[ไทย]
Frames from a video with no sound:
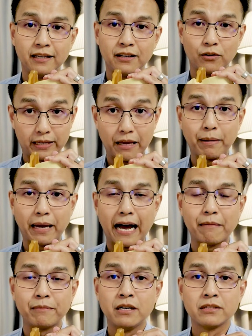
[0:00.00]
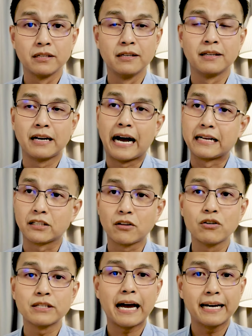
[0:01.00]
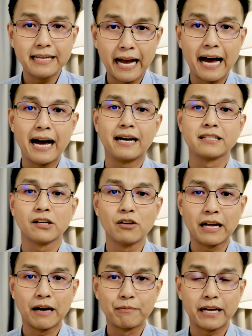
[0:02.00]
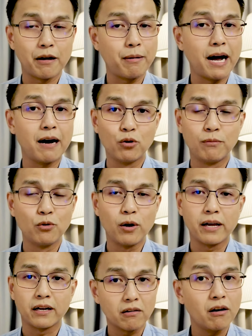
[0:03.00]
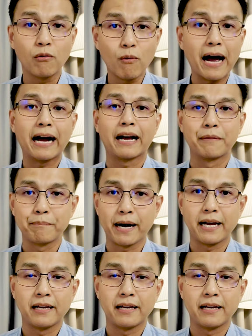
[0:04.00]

โอเคไหมครับ ซึ่งอาจจะต้องใช้ยา อาจจะต้องทำกายภาพร่วมด้วย ก็ว่ากันไป